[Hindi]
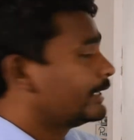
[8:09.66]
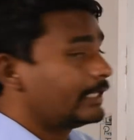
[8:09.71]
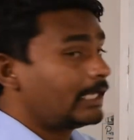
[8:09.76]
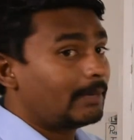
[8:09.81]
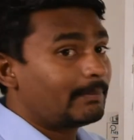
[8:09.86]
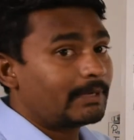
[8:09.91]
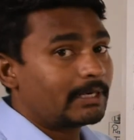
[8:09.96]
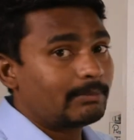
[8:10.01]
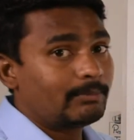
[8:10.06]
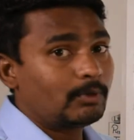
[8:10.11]

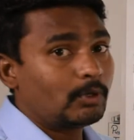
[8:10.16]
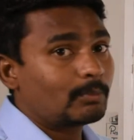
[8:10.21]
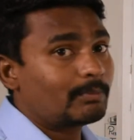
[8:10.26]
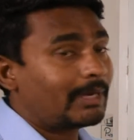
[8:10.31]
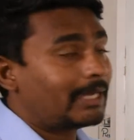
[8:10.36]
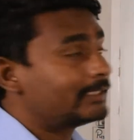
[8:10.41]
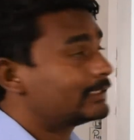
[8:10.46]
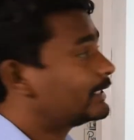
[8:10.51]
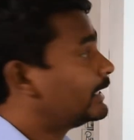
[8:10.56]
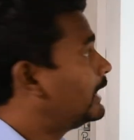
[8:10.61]
यहाँ पर हम लोग
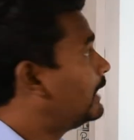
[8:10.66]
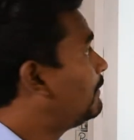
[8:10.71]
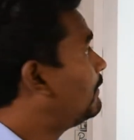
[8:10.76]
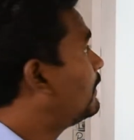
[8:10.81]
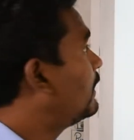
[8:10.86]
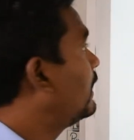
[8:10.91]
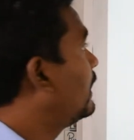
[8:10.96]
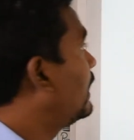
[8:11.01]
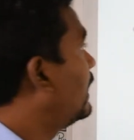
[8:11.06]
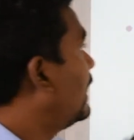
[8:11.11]
बात करें
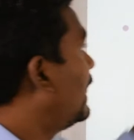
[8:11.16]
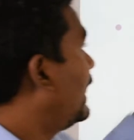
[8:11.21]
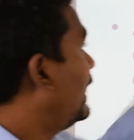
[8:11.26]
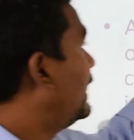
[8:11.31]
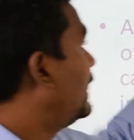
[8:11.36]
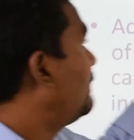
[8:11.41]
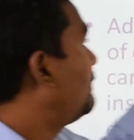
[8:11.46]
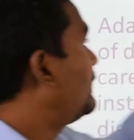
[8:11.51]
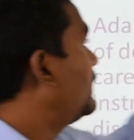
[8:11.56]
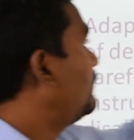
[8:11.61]

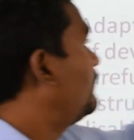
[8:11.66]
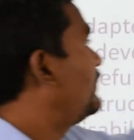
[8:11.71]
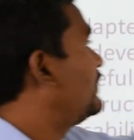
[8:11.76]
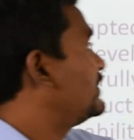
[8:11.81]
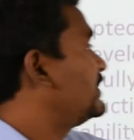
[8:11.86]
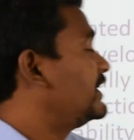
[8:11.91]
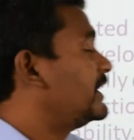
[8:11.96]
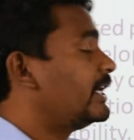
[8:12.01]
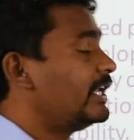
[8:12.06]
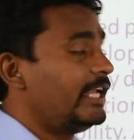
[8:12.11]
अडेप्टिव
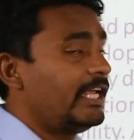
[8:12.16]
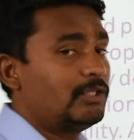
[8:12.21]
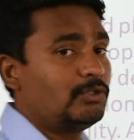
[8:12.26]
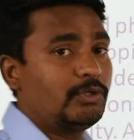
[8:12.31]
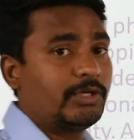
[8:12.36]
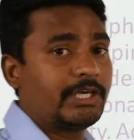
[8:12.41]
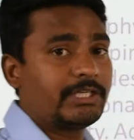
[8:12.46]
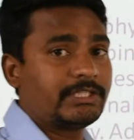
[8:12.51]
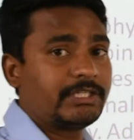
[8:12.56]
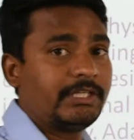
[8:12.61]
फिजिकल
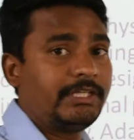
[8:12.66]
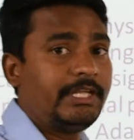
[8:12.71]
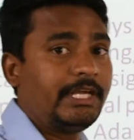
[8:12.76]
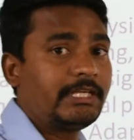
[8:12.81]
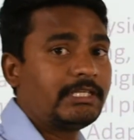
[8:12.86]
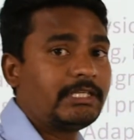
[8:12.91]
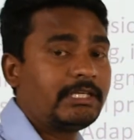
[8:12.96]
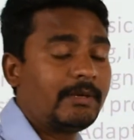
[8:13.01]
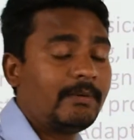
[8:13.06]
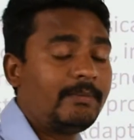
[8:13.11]
एजुकेशन
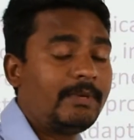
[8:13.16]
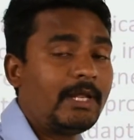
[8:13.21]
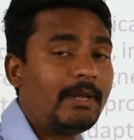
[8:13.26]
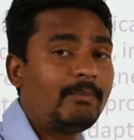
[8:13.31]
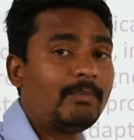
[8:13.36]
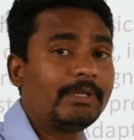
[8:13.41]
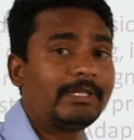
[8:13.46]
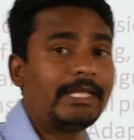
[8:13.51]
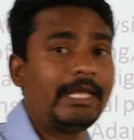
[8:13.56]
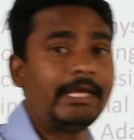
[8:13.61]
ठीक है जैसे मैंने
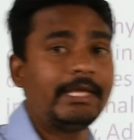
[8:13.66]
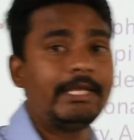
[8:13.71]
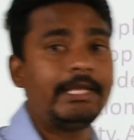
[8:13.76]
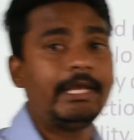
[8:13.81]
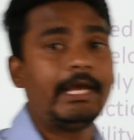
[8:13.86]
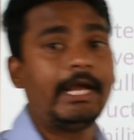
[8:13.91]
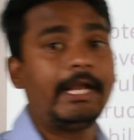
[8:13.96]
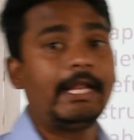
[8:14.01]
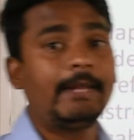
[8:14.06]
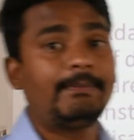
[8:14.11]
आप बताया
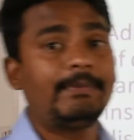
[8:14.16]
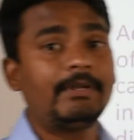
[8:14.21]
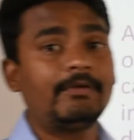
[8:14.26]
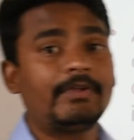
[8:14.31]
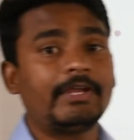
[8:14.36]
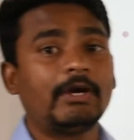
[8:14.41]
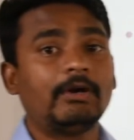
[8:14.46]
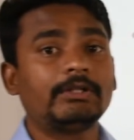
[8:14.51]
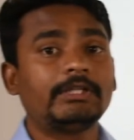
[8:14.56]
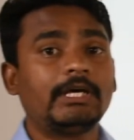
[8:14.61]
कि
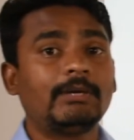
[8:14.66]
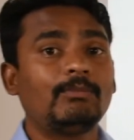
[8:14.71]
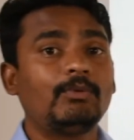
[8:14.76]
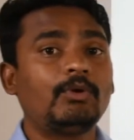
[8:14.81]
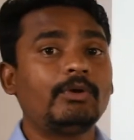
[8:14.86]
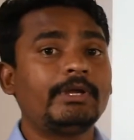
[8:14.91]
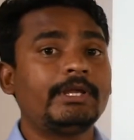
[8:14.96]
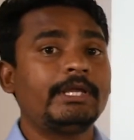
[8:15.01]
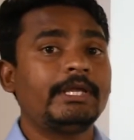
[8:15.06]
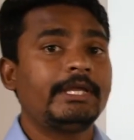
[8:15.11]
अडेप्टिव क्या होता है हम
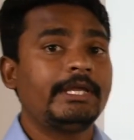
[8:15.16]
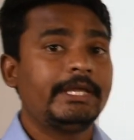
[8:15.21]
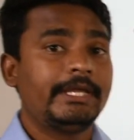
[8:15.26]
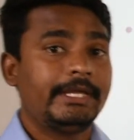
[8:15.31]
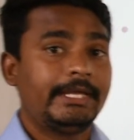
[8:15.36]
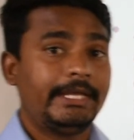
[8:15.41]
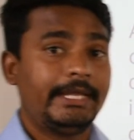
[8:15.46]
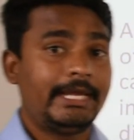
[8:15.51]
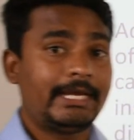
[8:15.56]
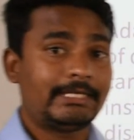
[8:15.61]
लोग
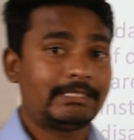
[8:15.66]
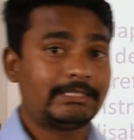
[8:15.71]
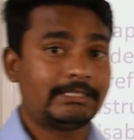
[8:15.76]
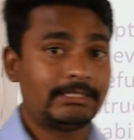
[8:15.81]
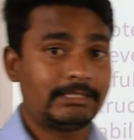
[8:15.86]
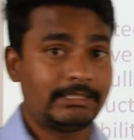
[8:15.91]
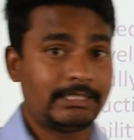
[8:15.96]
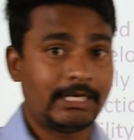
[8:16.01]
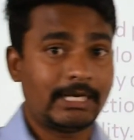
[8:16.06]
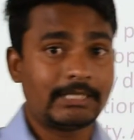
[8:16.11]
एक
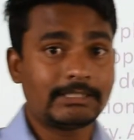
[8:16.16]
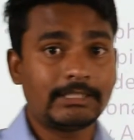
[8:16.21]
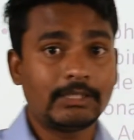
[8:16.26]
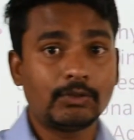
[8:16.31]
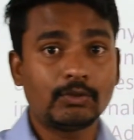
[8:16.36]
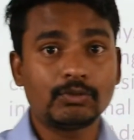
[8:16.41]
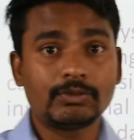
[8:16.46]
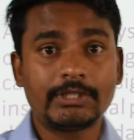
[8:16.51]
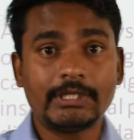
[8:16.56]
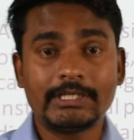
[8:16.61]
जगह
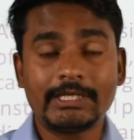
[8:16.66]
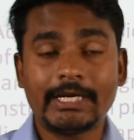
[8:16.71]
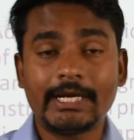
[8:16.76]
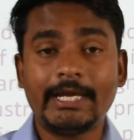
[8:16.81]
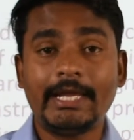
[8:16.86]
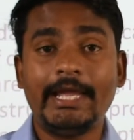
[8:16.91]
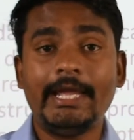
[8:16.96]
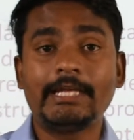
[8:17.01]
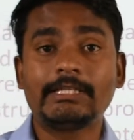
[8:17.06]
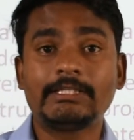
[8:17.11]
से दूसरी
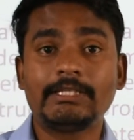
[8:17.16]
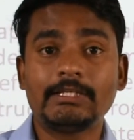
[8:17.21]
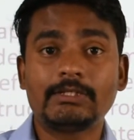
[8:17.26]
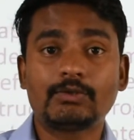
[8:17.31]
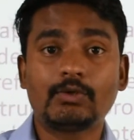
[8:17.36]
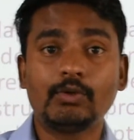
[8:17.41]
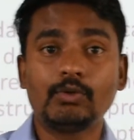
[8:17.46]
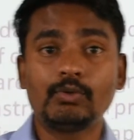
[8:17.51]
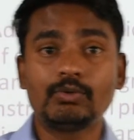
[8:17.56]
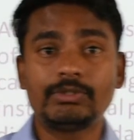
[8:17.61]
जगह या एक
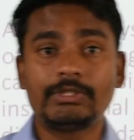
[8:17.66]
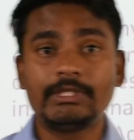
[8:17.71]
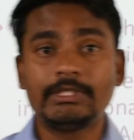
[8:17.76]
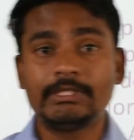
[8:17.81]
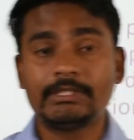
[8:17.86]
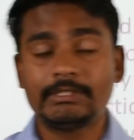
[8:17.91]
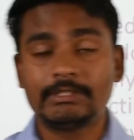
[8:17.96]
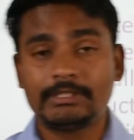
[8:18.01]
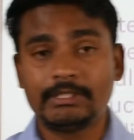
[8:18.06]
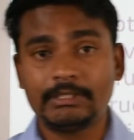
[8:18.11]
चीज़ को
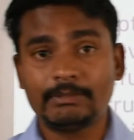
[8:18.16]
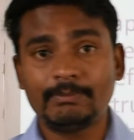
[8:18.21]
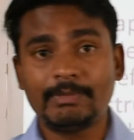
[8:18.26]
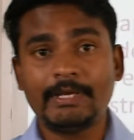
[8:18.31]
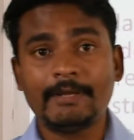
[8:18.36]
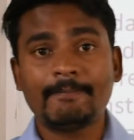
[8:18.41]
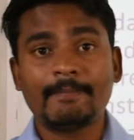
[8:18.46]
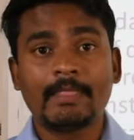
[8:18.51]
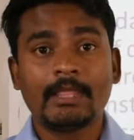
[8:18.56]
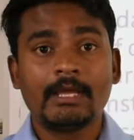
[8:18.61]
दूसरी चीज़
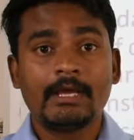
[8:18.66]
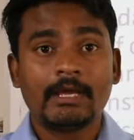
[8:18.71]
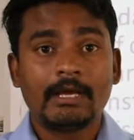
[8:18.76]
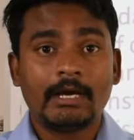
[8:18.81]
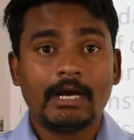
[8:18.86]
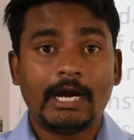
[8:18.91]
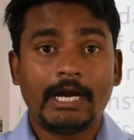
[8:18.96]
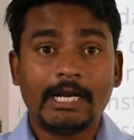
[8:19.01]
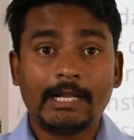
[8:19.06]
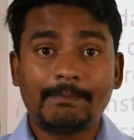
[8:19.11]
में
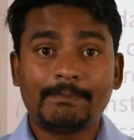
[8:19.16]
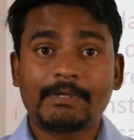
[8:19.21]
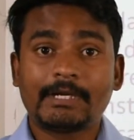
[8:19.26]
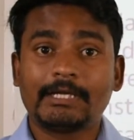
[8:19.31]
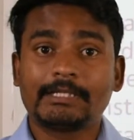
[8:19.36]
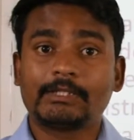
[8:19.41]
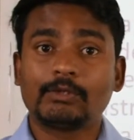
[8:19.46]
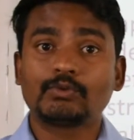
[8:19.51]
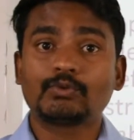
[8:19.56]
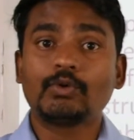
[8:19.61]
अडेप्ट
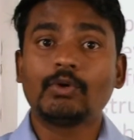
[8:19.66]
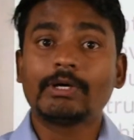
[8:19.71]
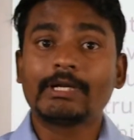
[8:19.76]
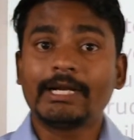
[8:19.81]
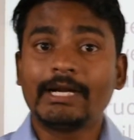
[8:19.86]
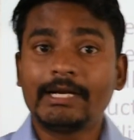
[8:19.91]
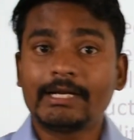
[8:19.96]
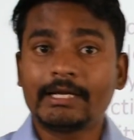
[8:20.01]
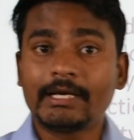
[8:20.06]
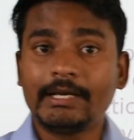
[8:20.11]
करते उसको
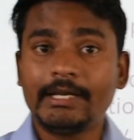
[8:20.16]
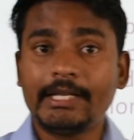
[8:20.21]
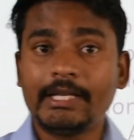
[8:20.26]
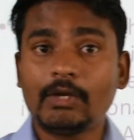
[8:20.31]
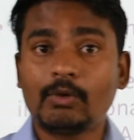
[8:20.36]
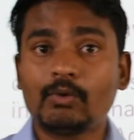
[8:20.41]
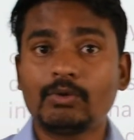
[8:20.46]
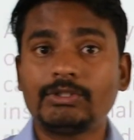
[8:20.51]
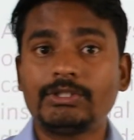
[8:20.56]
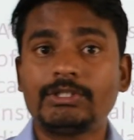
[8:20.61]
ग्रहण करने
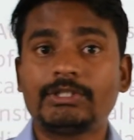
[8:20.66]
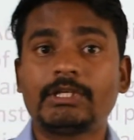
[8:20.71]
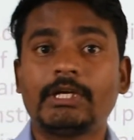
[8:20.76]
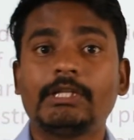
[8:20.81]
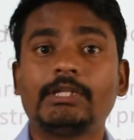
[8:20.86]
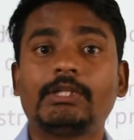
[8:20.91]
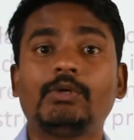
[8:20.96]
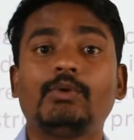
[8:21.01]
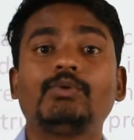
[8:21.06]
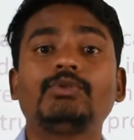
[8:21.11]
की कोशिश
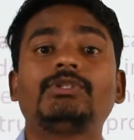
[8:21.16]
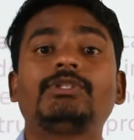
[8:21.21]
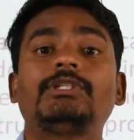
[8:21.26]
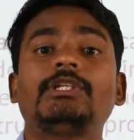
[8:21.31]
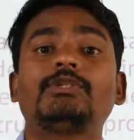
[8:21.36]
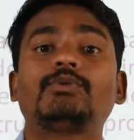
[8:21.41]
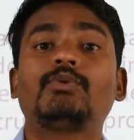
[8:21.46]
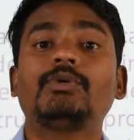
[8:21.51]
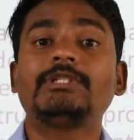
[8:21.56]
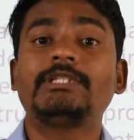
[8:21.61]
करते उस
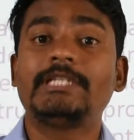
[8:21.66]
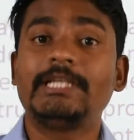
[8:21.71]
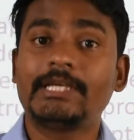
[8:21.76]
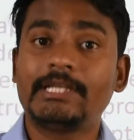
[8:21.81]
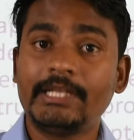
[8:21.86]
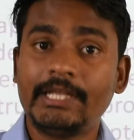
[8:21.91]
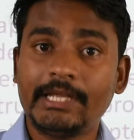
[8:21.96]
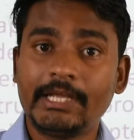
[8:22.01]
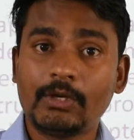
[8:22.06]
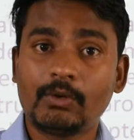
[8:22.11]
चीज़ को
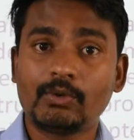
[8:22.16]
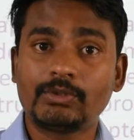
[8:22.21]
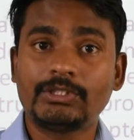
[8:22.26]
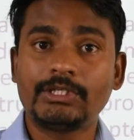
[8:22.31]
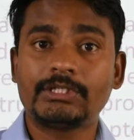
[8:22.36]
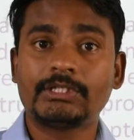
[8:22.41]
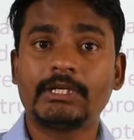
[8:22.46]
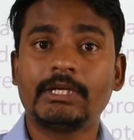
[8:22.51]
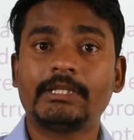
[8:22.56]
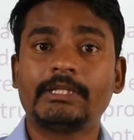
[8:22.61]
सीखने की
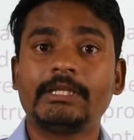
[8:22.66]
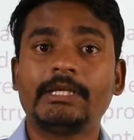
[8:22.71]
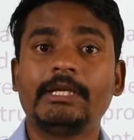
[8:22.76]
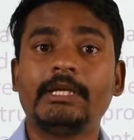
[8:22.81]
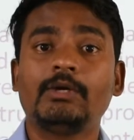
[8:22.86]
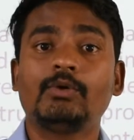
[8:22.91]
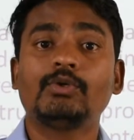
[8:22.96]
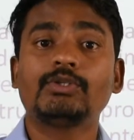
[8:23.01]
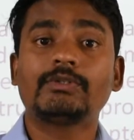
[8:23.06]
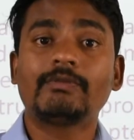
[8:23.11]
कोशिश करते
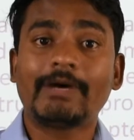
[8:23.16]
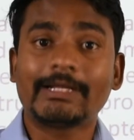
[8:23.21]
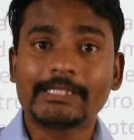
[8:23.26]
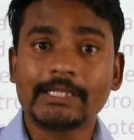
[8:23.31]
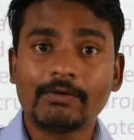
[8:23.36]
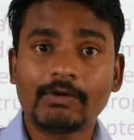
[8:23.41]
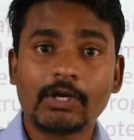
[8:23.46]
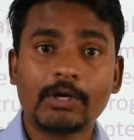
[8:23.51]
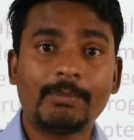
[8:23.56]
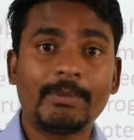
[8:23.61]
हैं उस
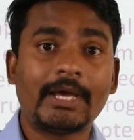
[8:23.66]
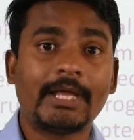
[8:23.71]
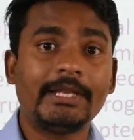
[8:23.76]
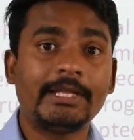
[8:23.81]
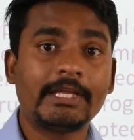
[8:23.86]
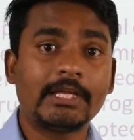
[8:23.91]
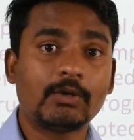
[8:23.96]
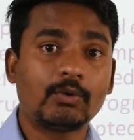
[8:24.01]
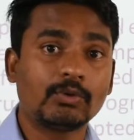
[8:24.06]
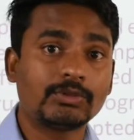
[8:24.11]
वातावरण में
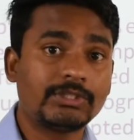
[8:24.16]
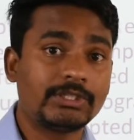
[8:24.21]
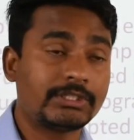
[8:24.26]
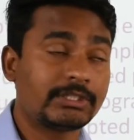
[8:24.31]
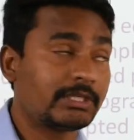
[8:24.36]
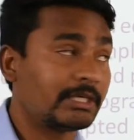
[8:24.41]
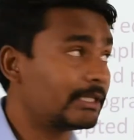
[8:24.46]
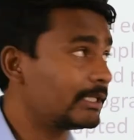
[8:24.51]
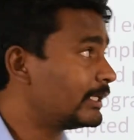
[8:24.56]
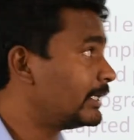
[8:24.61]
आने की
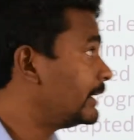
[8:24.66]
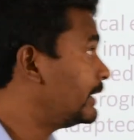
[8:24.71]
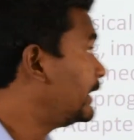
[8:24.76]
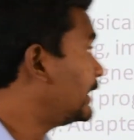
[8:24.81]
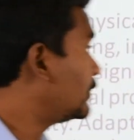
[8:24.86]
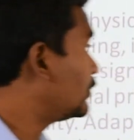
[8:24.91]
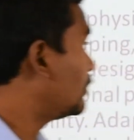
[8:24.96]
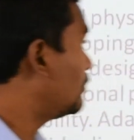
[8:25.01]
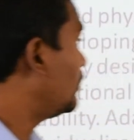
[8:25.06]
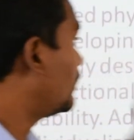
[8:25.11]
कोशिश करते हैं
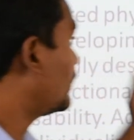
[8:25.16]
ठीक है तो